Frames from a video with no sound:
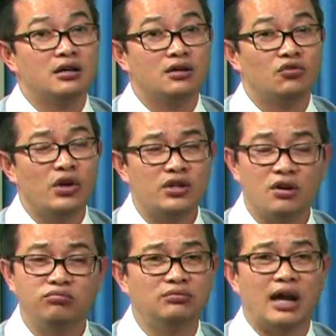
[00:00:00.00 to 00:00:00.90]
nói
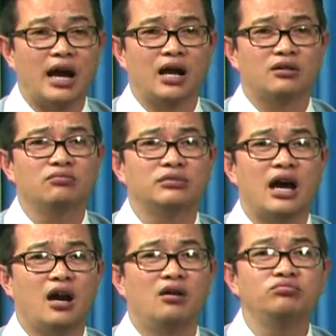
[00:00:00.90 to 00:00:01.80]
chung là chúng
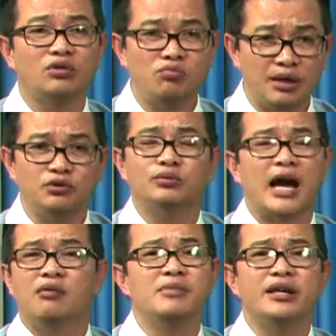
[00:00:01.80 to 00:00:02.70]
ta lúng túng lắm chúng
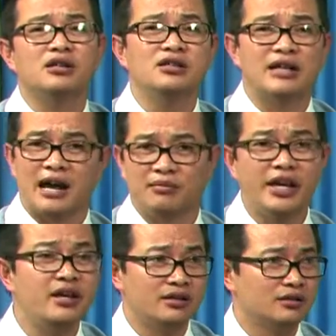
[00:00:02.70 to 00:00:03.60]
ta không biết đường nào mà
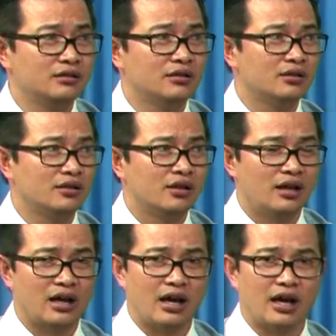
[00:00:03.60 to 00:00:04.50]
đi
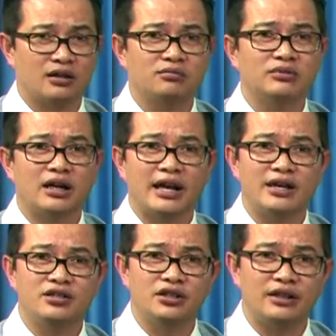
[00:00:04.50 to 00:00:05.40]
à, chúng ta nghe
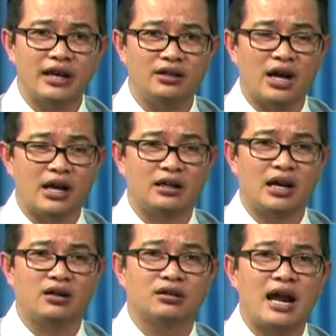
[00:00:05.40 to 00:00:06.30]
internet này
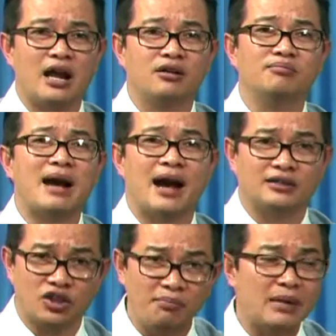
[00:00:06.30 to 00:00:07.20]
rồi ra đụng bà
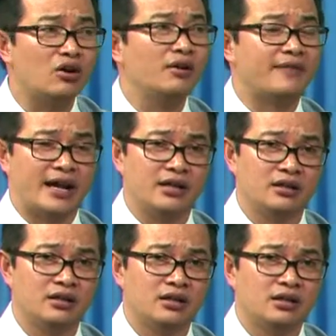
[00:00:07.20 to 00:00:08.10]
hàng xóm bà nói vậy
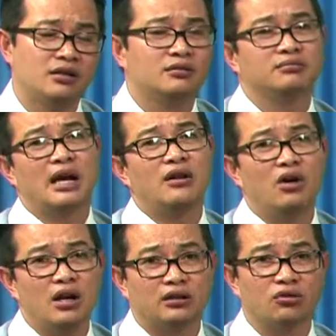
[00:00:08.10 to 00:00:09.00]
Ờ, bà
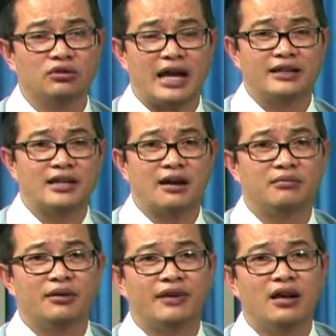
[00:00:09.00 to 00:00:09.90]
nói là tôi tại sao
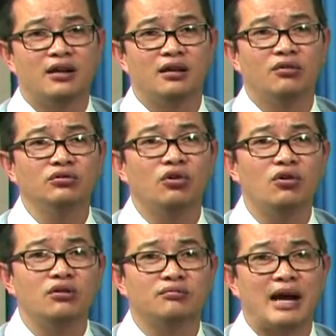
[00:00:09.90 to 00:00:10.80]
mà phải uống
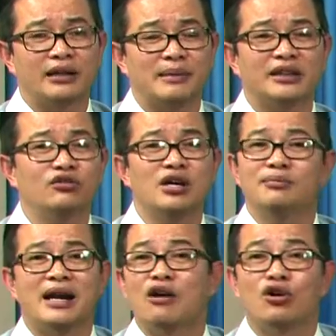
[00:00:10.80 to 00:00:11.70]
thuốc bà bị tiểu đường
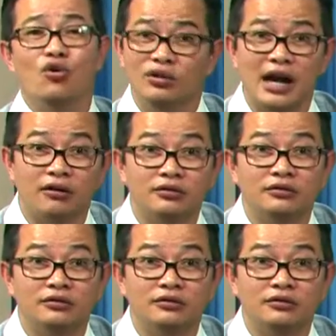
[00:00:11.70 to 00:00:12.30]
bà đâu có uống đâu